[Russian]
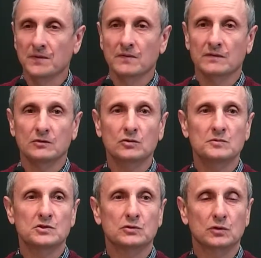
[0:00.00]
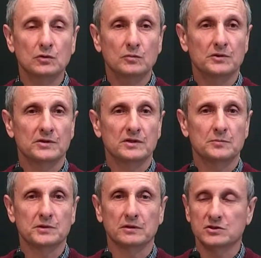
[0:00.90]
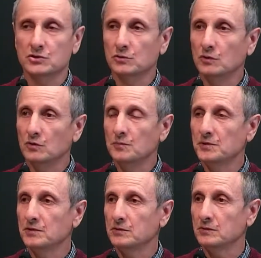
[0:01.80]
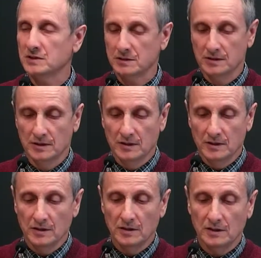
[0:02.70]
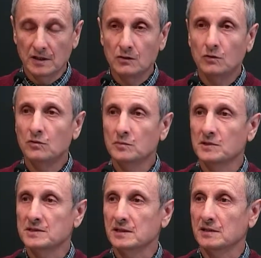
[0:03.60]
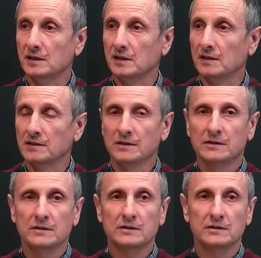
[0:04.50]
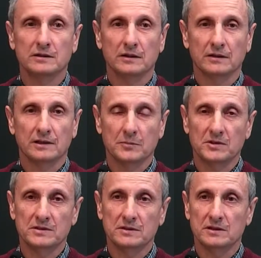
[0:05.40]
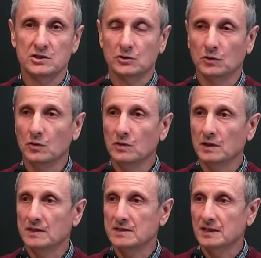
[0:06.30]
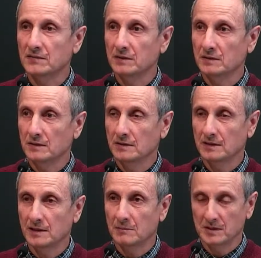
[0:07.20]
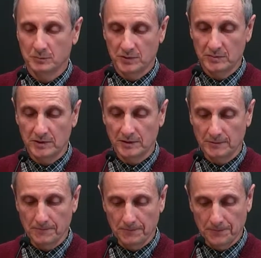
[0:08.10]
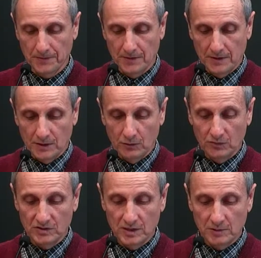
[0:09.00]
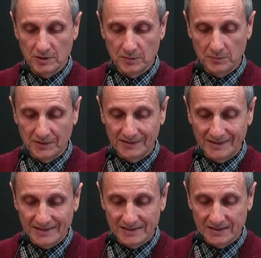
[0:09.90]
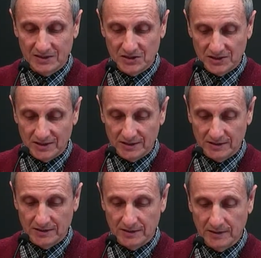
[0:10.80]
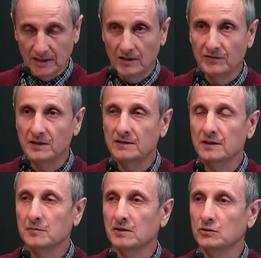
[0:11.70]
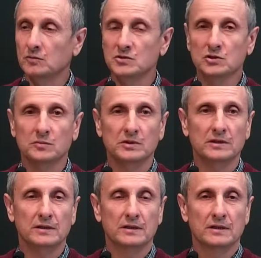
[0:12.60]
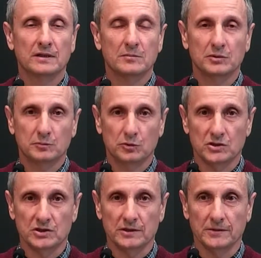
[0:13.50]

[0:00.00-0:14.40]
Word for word: на том, что Он претерпел, что Он перенес, э, как Он пострадал. И написано, что Он оставил нам пример. И вот, друзья мои, 15 стих говорит нам о том, чтобы рабы Божьи.